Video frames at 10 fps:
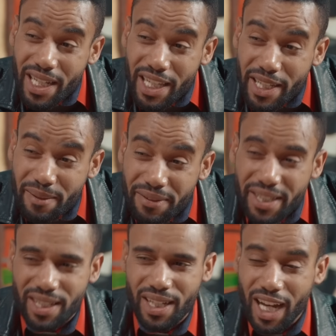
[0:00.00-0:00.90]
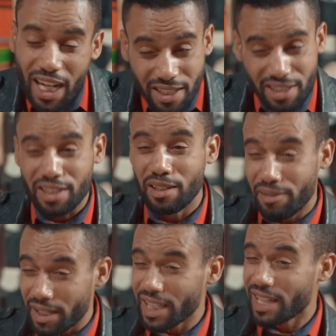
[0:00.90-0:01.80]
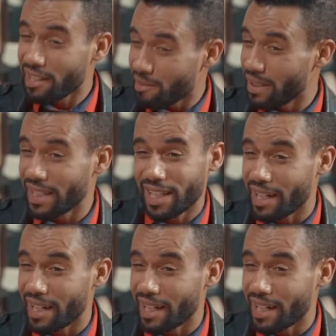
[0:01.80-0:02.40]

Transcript: ديال لي في عطيتيني فيها 300